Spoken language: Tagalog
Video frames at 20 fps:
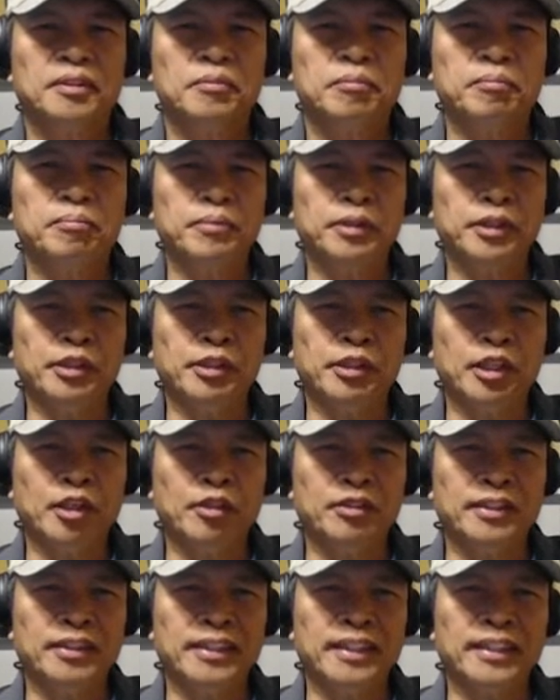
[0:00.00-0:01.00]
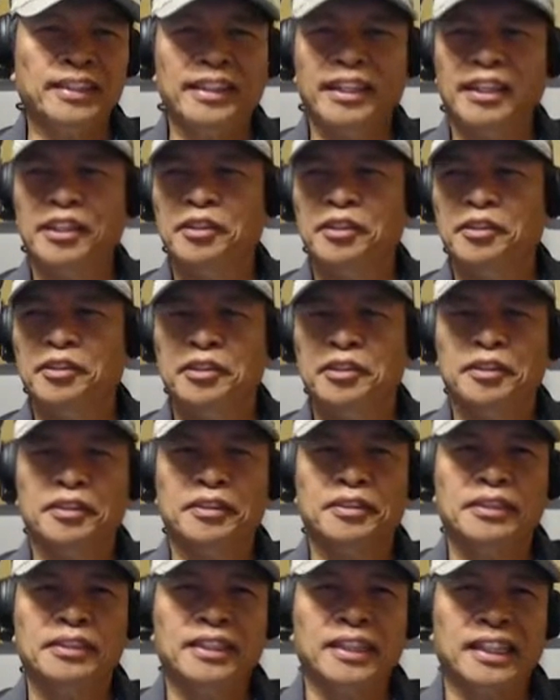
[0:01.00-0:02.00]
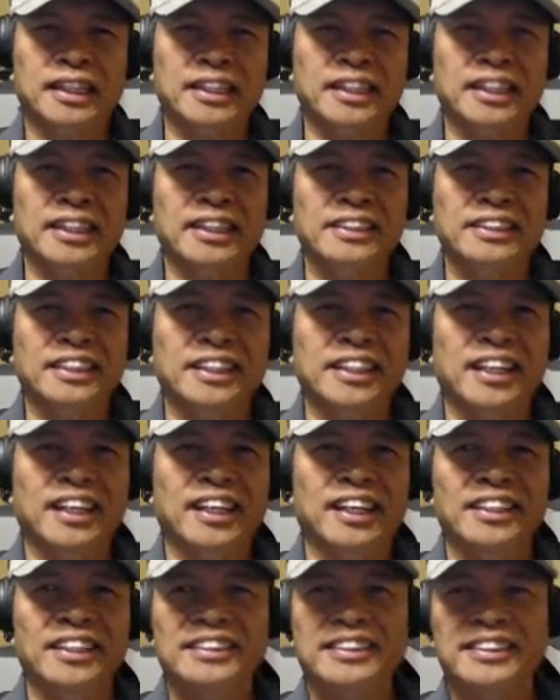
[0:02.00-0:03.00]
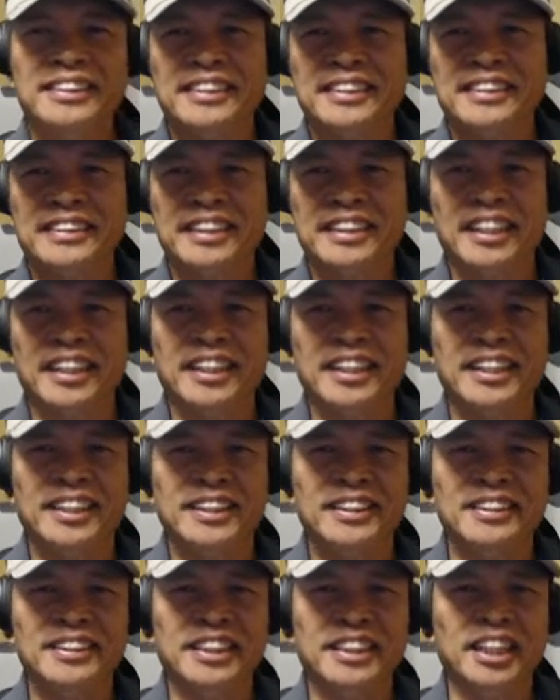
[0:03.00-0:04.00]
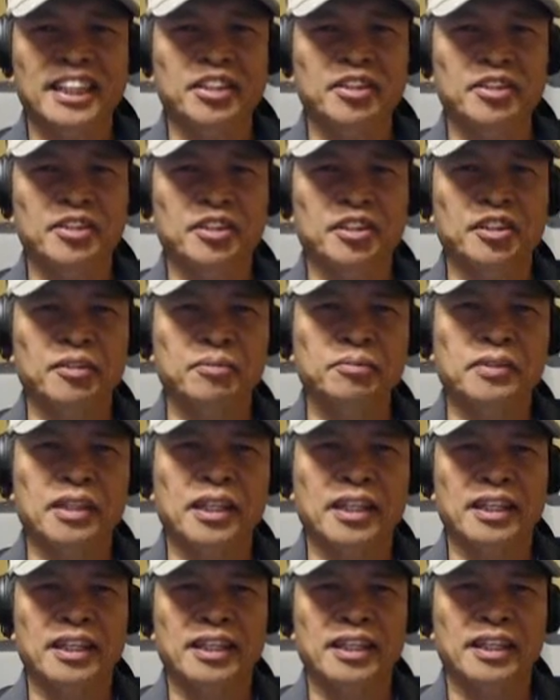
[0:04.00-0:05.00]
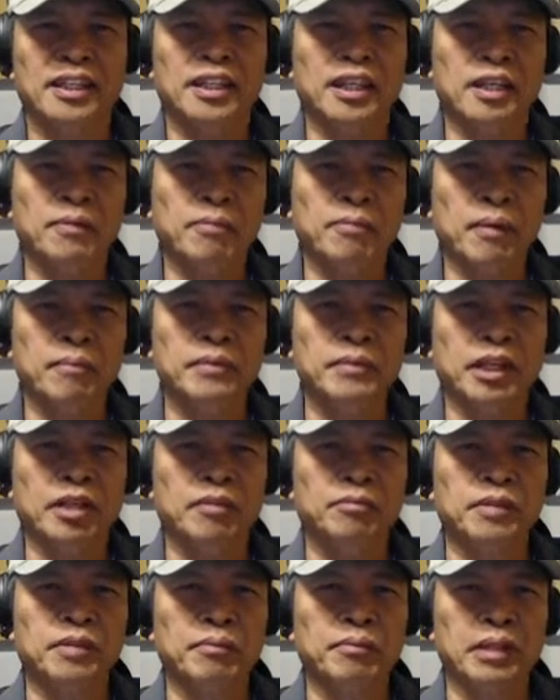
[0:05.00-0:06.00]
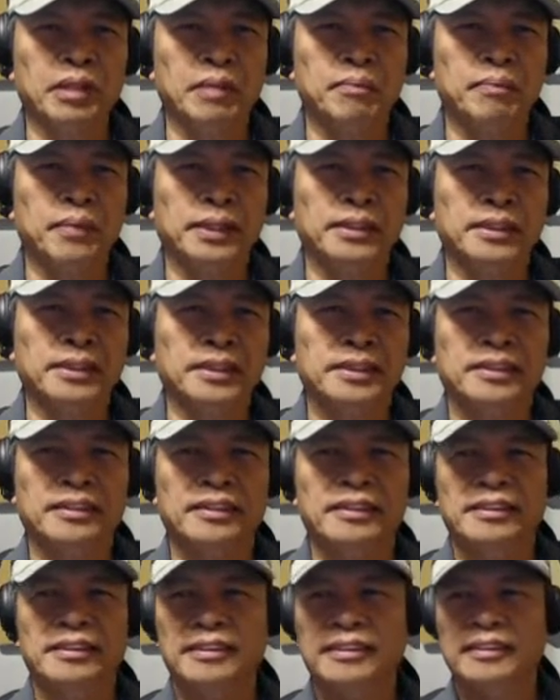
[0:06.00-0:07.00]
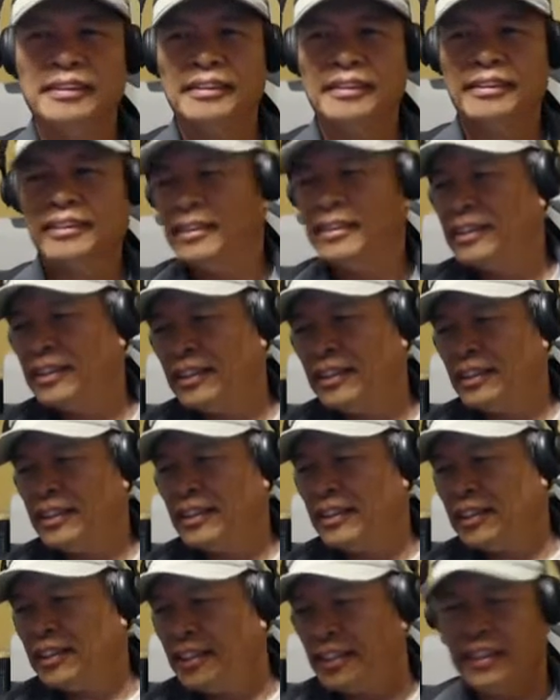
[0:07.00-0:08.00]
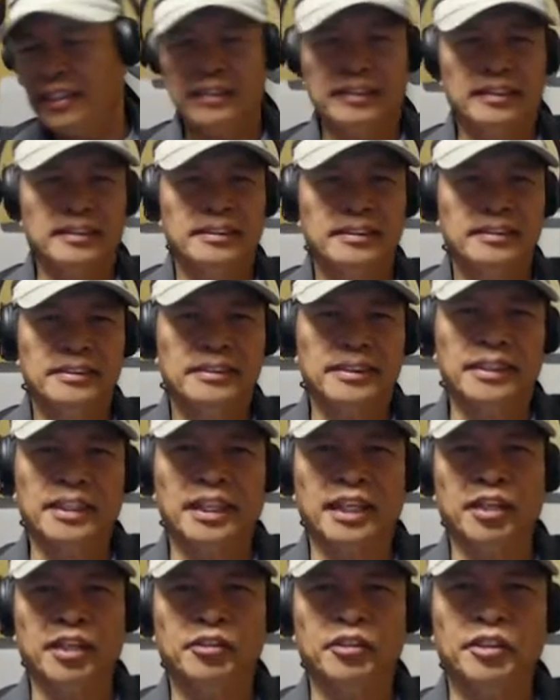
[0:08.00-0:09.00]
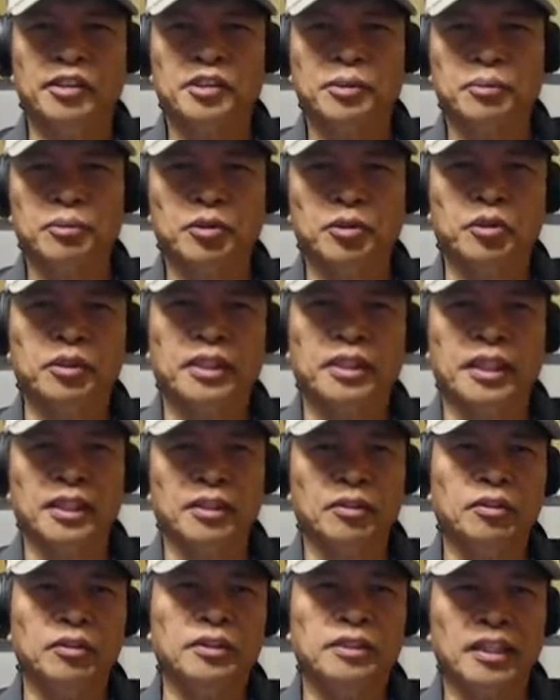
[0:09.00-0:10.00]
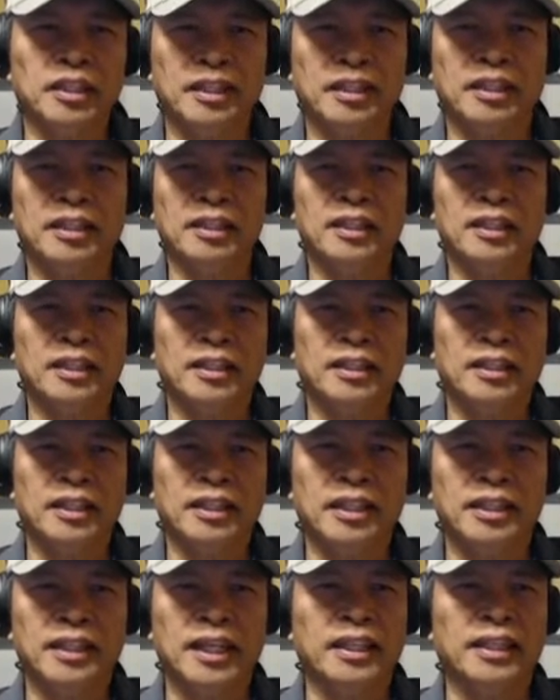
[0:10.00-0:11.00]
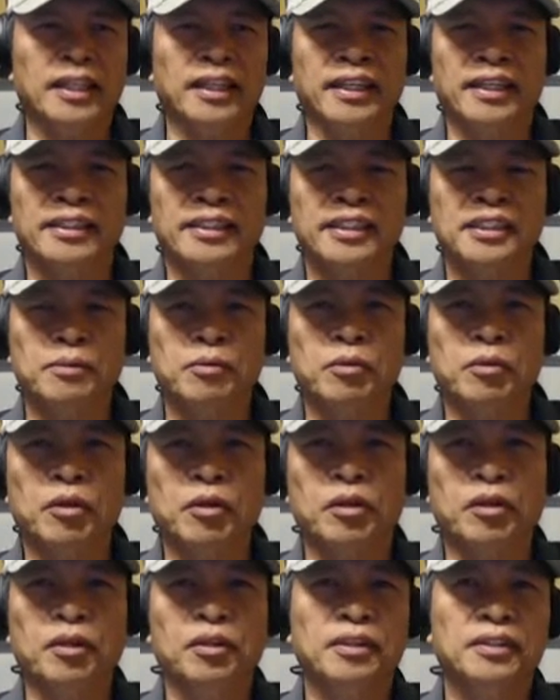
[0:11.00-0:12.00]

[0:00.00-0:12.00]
Pinot out na rin niya yung kandidacy niya as uh, Senator of the Republic of the Philippines yan. Siya na ngayon ang sumunod kay ano sa alalay niya na si Bongo.